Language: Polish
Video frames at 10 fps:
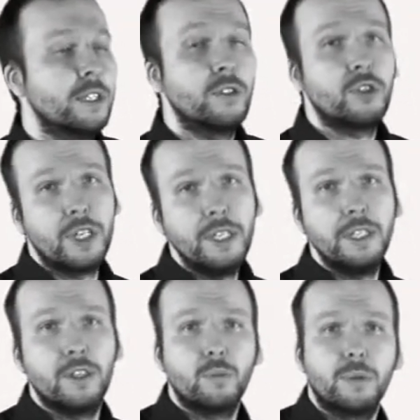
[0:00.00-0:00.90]
troszkę inne
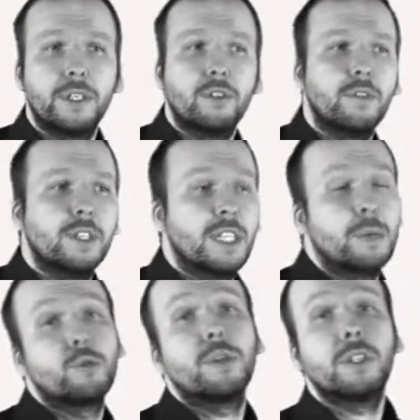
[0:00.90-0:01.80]
od projektowania na
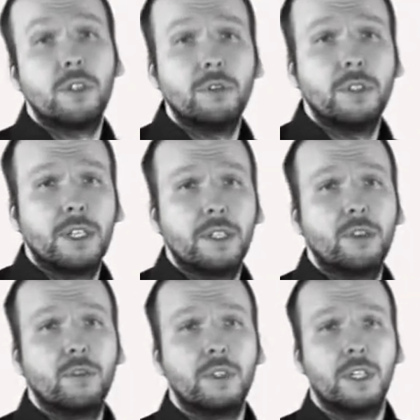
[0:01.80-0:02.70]
przykład stron
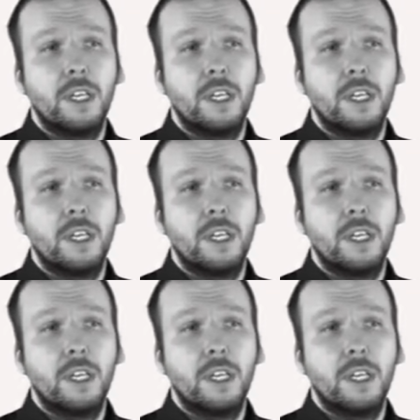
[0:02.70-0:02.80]
internetowych.